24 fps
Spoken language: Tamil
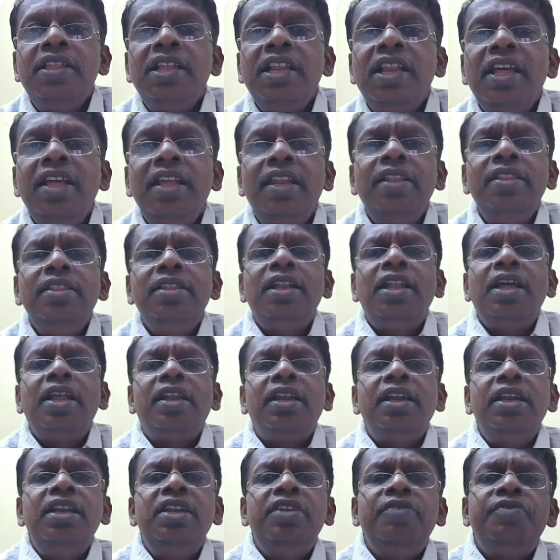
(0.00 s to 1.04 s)
இதில் இருந்து
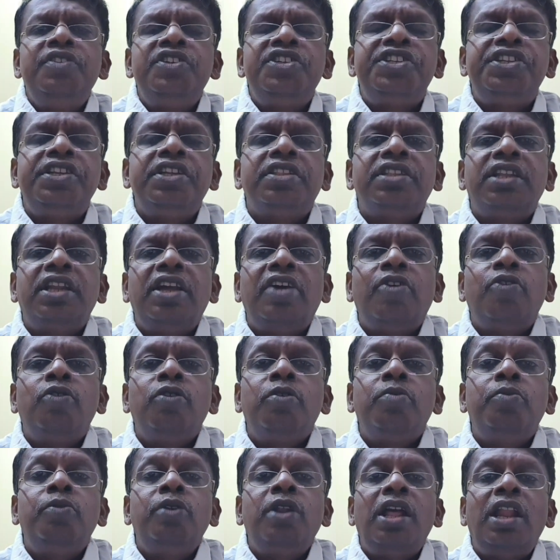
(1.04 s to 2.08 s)
நான் ரெண்டு விஷயத்தை நான்
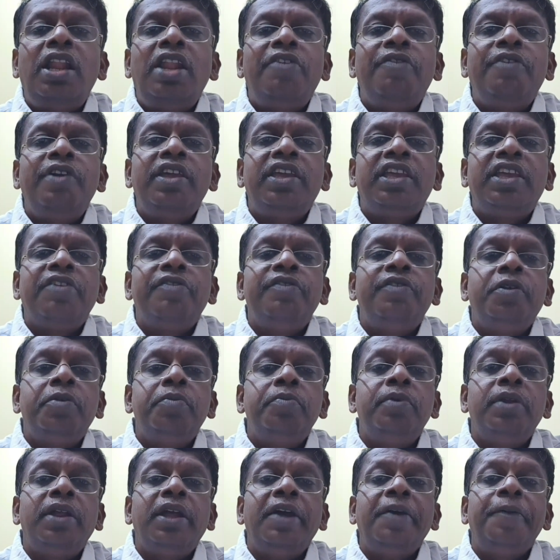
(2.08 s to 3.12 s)
உங்கள் முன்னால் நான் வைக்க
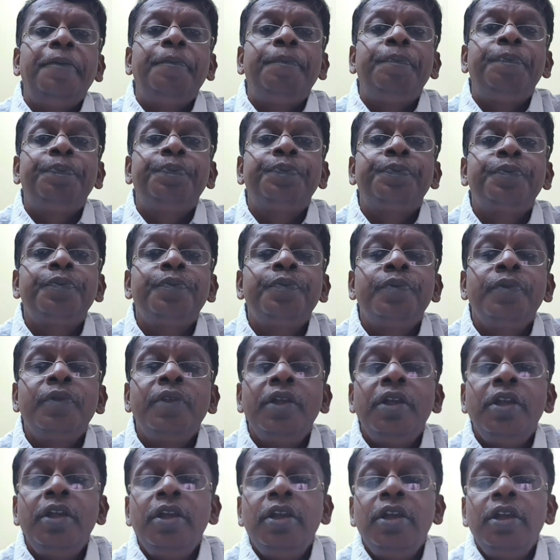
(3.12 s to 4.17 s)
விரும்புகிறேன்
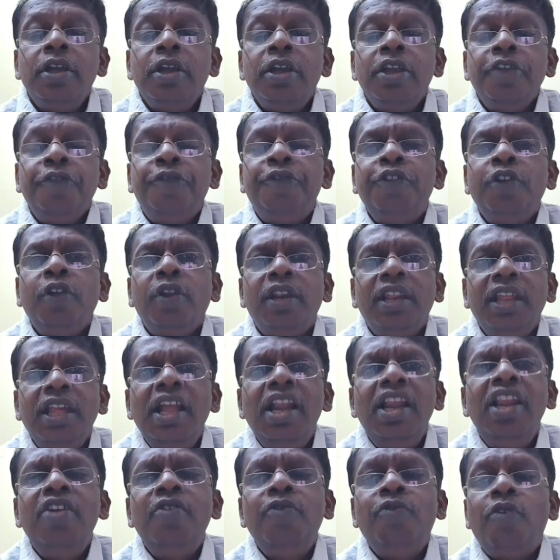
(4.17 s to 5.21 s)
இஃப் யூ
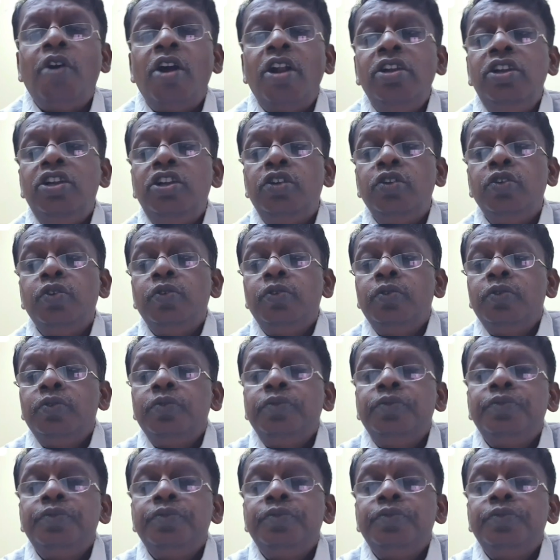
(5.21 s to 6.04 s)
ரியலி வாண்ட் டு